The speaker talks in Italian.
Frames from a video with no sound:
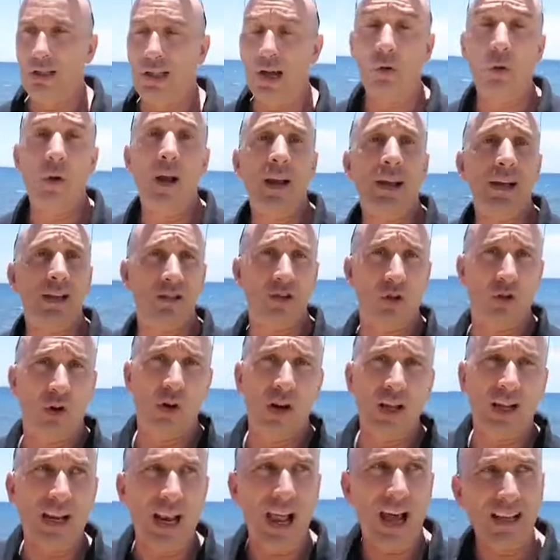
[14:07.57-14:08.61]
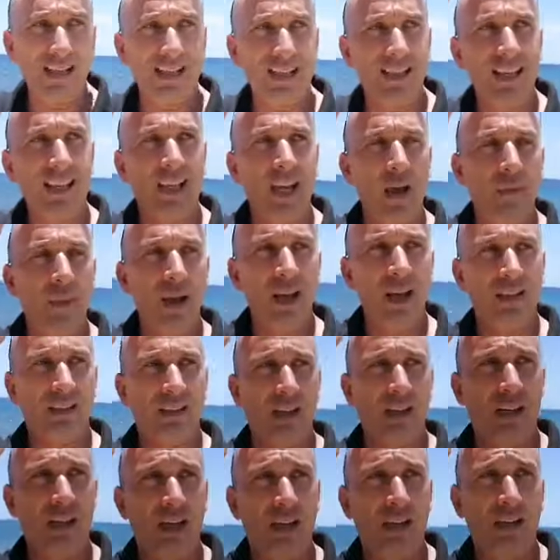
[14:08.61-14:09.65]
da quelle che sono le classiche
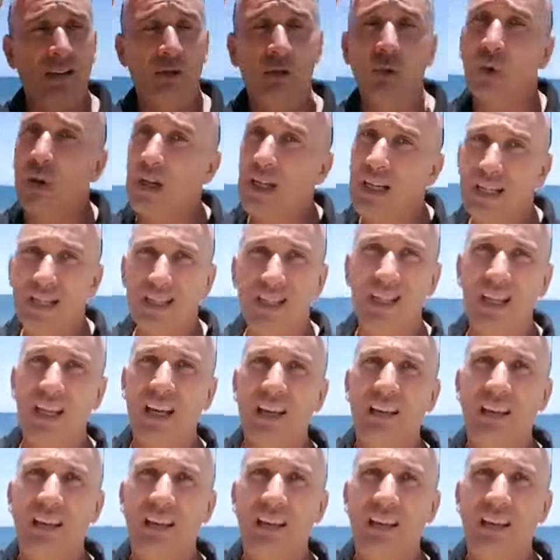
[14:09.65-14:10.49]
mete turistiche,